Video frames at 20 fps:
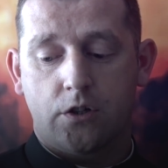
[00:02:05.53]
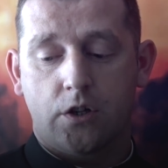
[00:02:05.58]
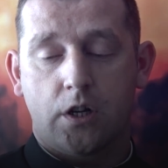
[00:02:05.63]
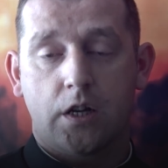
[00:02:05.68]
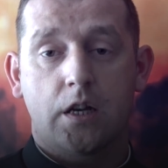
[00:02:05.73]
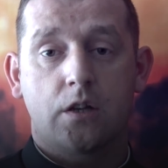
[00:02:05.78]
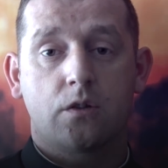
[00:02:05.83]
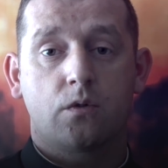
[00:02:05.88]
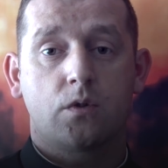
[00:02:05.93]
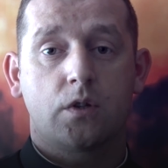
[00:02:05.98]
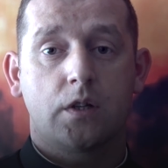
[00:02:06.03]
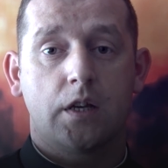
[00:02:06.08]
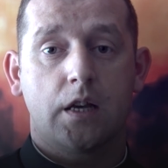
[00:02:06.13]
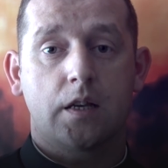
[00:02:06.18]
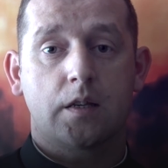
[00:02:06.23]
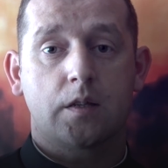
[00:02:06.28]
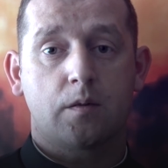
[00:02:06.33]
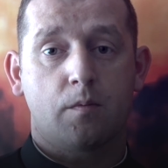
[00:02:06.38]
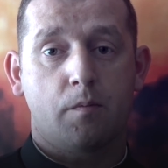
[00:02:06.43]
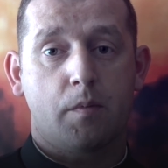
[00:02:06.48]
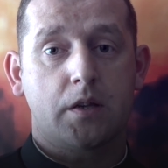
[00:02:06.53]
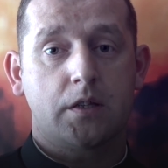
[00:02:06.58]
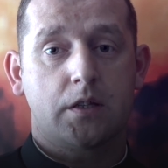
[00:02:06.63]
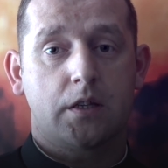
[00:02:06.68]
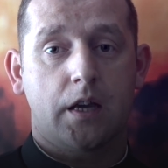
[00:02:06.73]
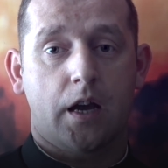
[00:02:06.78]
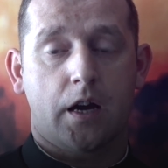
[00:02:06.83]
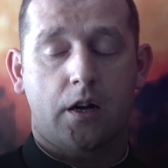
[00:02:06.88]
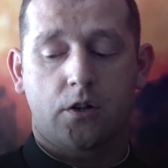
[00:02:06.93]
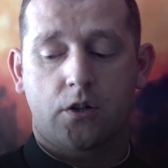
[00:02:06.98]
że Jezus jest
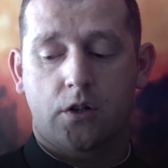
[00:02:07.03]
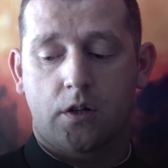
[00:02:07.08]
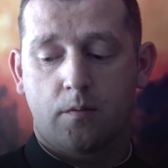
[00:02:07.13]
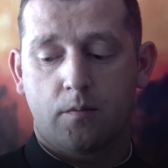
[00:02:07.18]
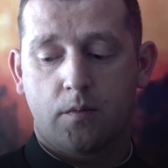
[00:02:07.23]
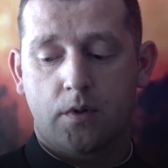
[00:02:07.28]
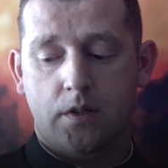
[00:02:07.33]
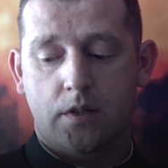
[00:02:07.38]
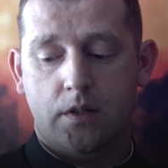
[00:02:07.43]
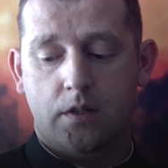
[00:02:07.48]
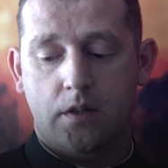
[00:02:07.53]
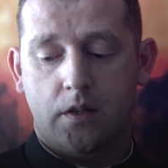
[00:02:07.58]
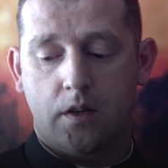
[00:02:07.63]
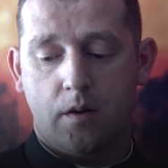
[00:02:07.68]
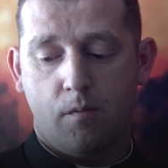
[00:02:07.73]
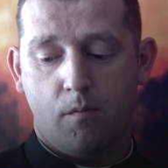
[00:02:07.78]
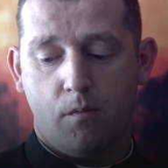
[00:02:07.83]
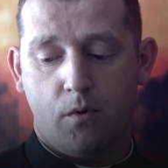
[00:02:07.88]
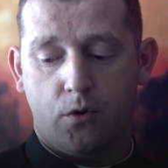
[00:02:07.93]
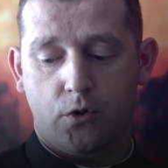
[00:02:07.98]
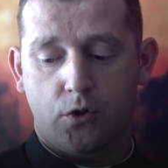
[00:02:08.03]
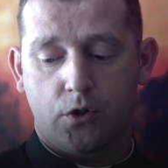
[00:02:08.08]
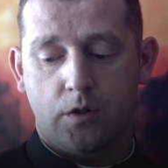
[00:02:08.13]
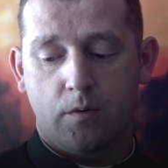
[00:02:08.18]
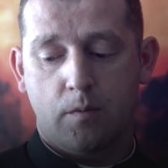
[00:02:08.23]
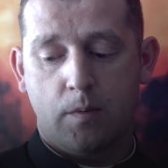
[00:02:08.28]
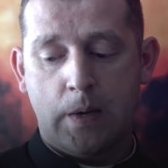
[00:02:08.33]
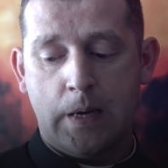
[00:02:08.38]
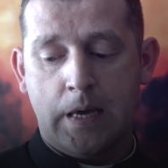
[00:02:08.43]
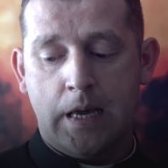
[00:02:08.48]
Mesjaszem, Synem
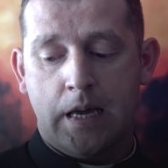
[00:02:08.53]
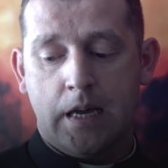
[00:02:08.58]
Bożym